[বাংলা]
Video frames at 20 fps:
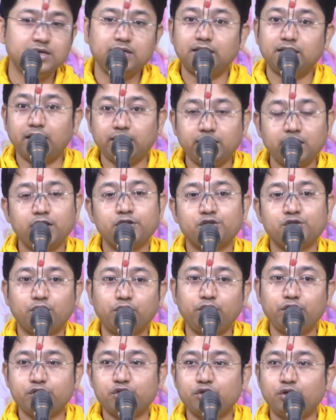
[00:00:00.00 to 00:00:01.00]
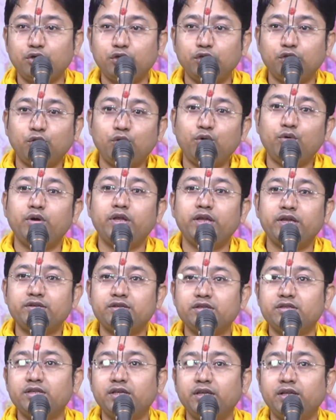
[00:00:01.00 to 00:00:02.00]
রাজা সঙ্গে সঙ্গে দৌড়ে
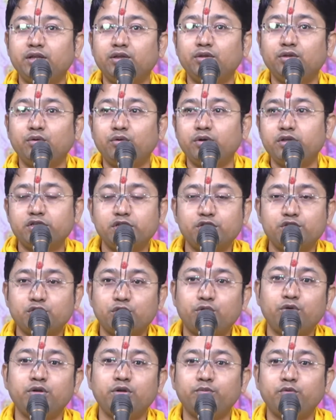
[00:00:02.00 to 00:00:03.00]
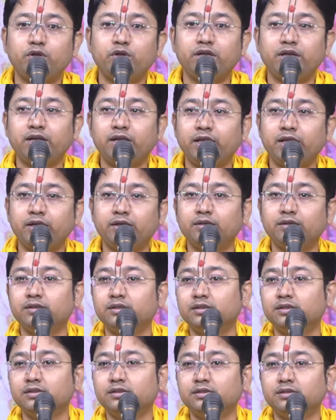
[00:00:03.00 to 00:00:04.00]
এসেছেন দৌড়ে এসে চরণে পড়ে গেলেন
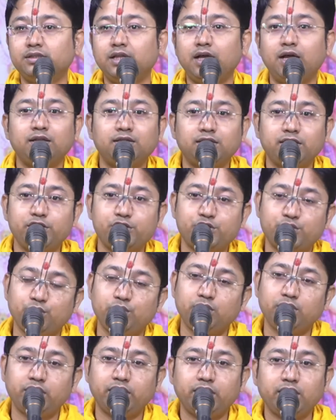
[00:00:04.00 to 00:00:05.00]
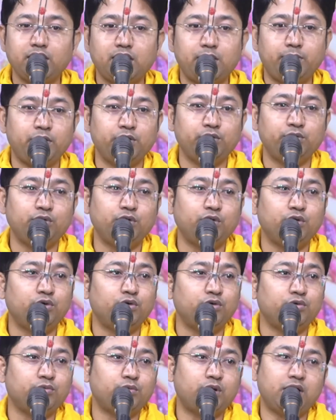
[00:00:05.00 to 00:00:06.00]
তাড়াতাড়ি শুল থেকে নামানো হলো
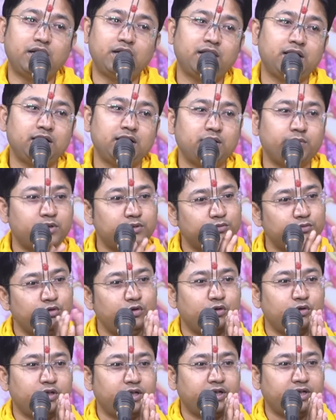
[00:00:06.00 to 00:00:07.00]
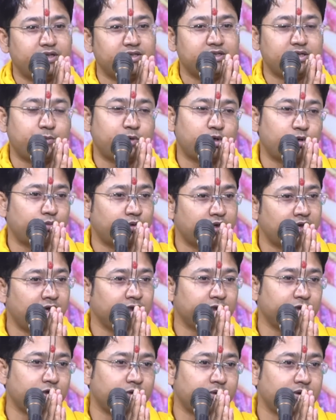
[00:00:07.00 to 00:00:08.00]
মহারাজ আমার ভুল হয়ে গেছে আমার
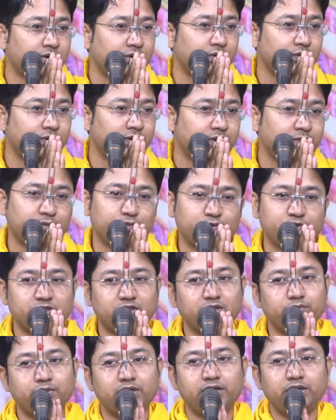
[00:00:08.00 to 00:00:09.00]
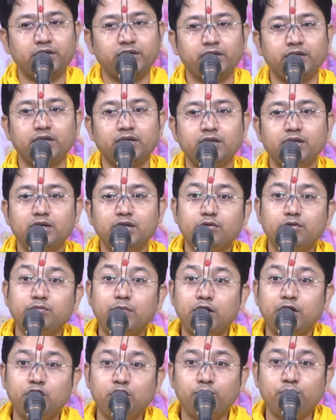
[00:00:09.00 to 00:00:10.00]
অপরাধ ক্ষমা করুন আমি বুঝতে পারিনি
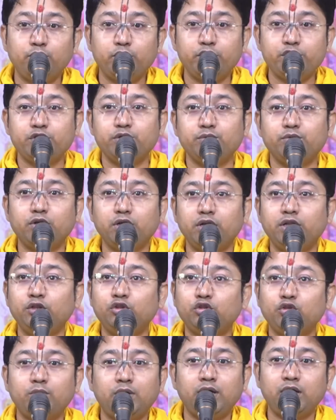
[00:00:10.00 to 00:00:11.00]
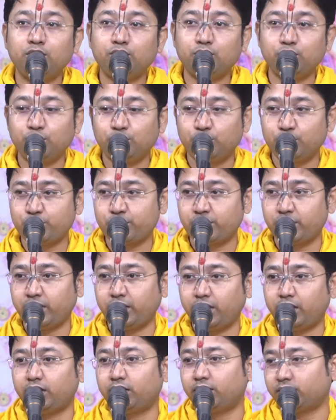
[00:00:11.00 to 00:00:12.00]
মান্ডব্য ঋষি বললেন তোমার কোনো দোষ
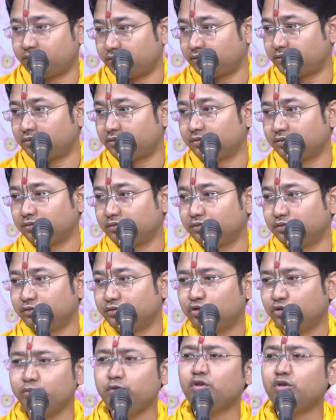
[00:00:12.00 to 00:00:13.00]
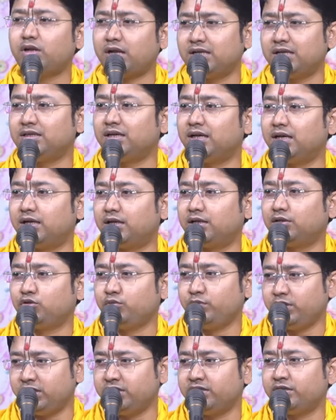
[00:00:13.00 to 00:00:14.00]
নেই তুমি তো রাজা
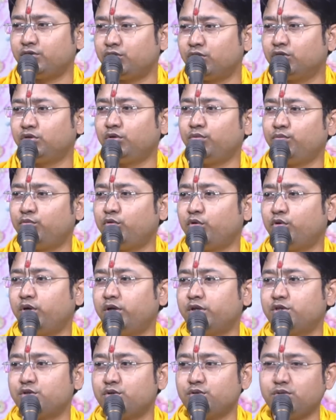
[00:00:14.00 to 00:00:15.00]
তুমি নিজের কর্তব্য করেছ